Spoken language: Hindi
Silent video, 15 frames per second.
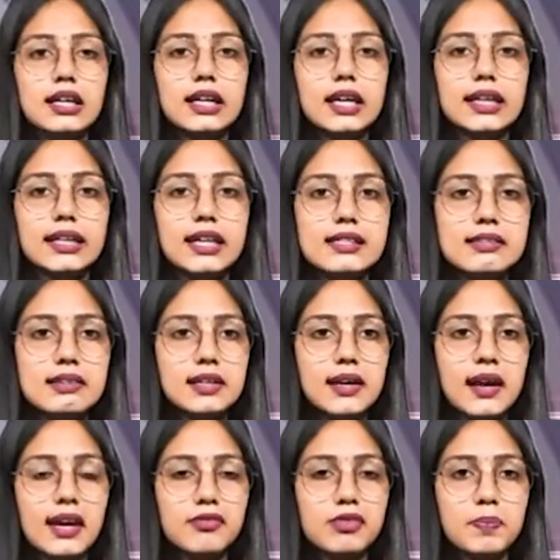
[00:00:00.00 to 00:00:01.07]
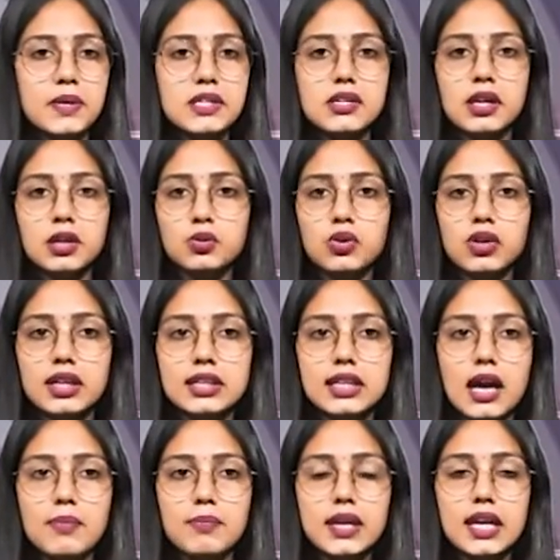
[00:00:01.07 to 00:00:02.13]
खेतिया स्टेट हाईवे पर सड़क
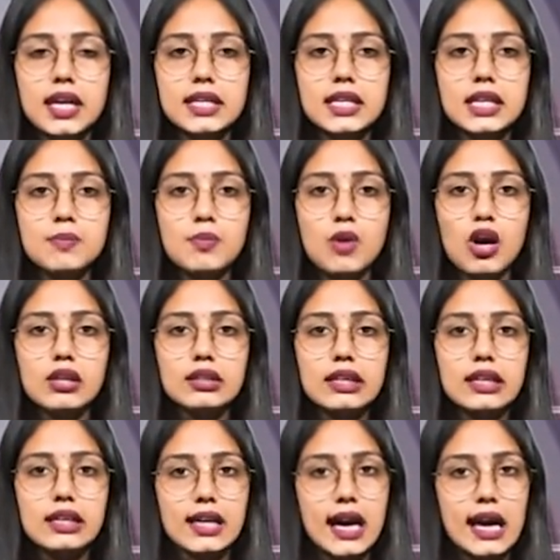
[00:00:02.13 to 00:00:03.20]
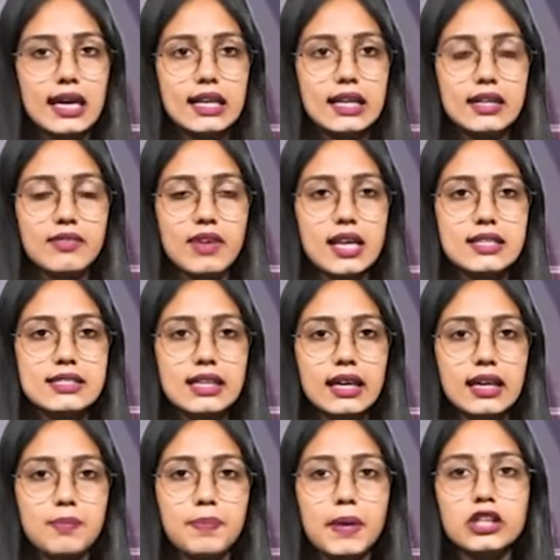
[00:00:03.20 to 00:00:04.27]
दुर्घटना में एक की मौत एक घायल निवाली से
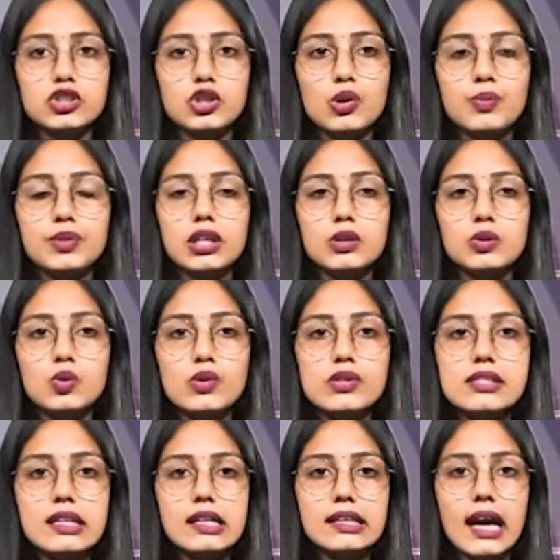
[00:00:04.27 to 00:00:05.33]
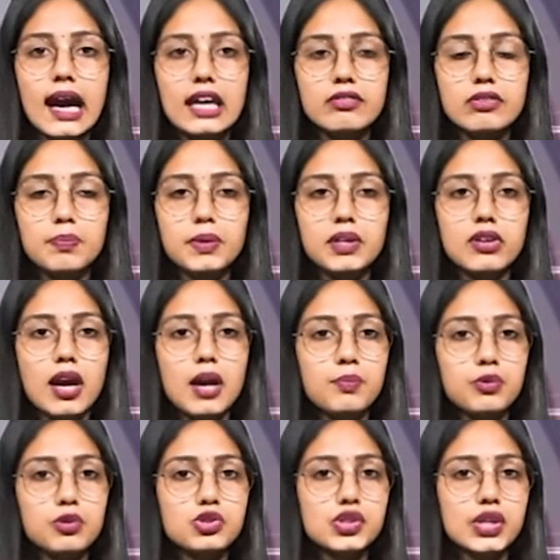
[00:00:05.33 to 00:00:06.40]
करीब पांच किलोमीटर दूर स्टेट हाईवे पर
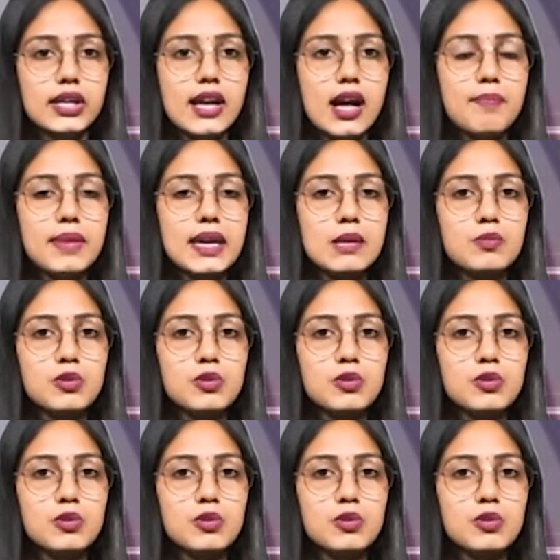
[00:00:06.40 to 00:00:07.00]
ग्राम पुरुष खेड़ा में एक